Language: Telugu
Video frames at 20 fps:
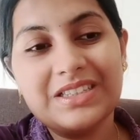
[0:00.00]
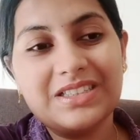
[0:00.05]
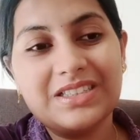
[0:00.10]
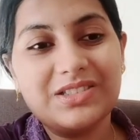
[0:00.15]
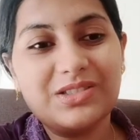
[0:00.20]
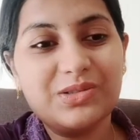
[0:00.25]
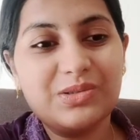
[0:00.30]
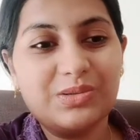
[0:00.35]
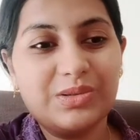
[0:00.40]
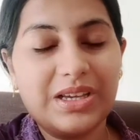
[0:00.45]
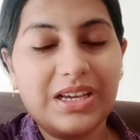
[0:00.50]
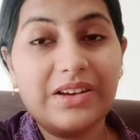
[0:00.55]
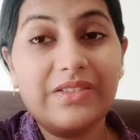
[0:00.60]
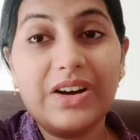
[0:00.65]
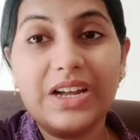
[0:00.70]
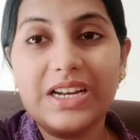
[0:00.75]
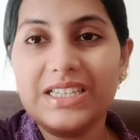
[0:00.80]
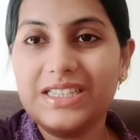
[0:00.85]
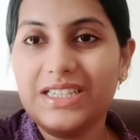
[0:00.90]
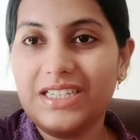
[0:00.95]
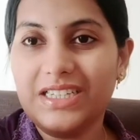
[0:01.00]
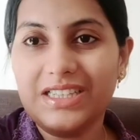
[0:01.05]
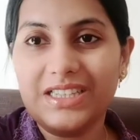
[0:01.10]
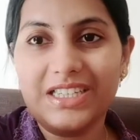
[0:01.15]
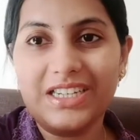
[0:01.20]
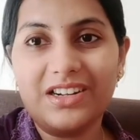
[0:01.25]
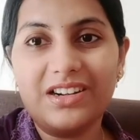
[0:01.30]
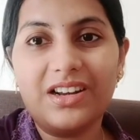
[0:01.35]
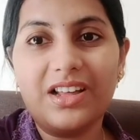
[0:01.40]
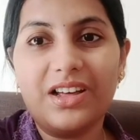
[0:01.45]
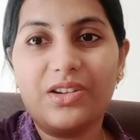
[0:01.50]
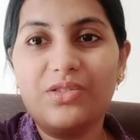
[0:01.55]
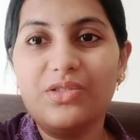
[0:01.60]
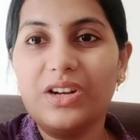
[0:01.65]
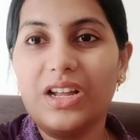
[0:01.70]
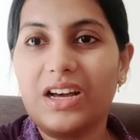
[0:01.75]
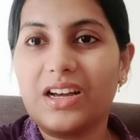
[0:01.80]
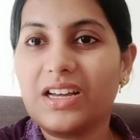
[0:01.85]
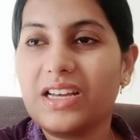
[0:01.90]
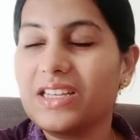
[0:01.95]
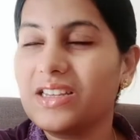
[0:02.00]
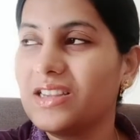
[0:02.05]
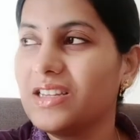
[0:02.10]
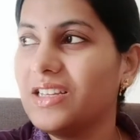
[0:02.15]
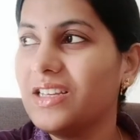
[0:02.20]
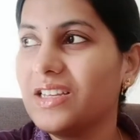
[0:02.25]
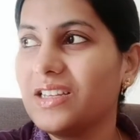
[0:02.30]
సో ఇంకా వాళ్ళిద్దరు తింటారు నాకైతే